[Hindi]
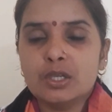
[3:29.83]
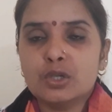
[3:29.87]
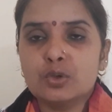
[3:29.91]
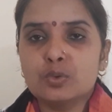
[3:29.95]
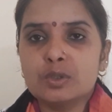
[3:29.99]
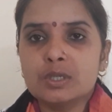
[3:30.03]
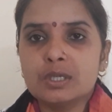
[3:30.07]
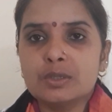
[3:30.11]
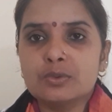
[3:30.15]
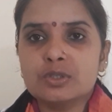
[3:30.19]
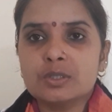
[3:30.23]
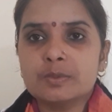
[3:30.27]

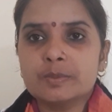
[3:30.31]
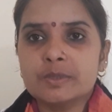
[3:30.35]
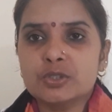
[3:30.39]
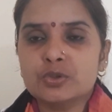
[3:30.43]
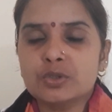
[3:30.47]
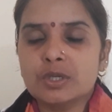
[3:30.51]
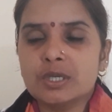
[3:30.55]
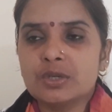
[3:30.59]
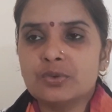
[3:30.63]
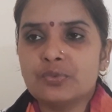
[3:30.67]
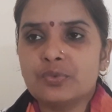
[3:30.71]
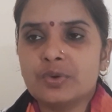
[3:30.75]
क्योंकि उसमें
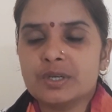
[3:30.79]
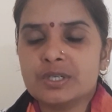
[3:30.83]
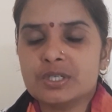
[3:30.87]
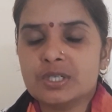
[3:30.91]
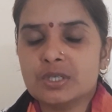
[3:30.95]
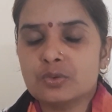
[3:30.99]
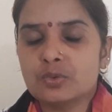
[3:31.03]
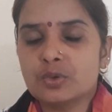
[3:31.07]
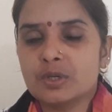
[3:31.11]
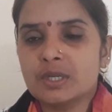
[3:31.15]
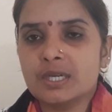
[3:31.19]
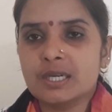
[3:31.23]
जो है
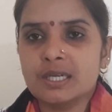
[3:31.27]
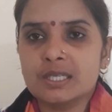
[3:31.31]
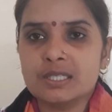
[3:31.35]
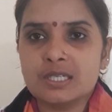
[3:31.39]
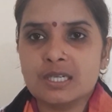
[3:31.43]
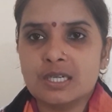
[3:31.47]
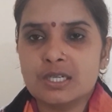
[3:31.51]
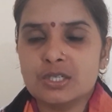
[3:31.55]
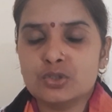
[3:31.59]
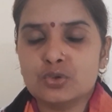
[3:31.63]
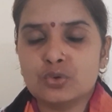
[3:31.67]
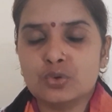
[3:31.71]
इन्फेक्शन होने का
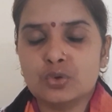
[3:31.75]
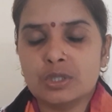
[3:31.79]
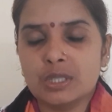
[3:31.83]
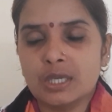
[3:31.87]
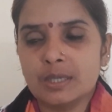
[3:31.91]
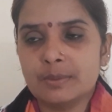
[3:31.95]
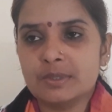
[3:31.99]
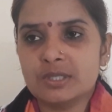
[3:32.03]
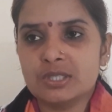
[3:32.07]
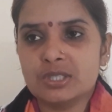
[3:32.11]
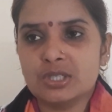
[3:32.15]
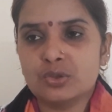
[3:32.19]
चांस जो
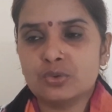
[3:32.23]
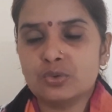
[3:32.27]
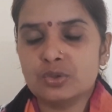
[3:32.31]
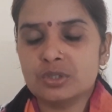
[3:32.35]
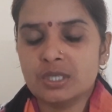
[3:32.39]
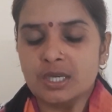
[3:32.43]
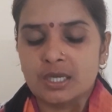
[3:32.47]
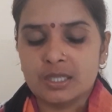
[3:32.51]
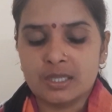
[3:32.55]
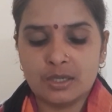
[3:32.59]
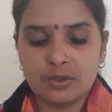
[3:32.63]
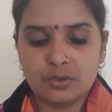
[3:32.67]
होता है बच्चे को
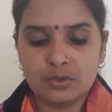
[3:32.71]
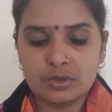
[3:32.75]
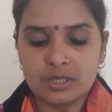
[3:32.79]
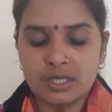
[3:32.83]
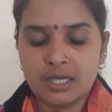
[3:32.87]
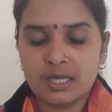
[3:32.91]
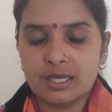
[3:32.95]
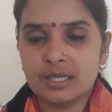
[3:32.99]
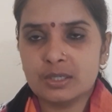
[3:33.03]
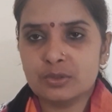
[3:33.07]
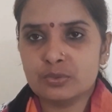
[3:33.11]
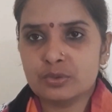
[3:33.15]
ज़्यादा
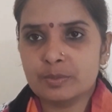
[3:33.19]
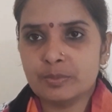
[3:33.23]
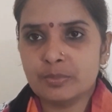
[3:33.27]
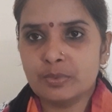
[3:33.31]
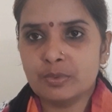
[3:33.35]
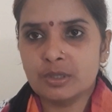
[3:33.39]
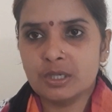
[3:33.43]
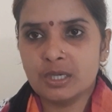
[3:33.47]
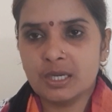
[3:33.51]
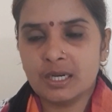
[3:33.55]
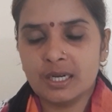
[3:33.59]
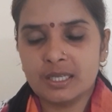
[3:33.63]
होता है अगर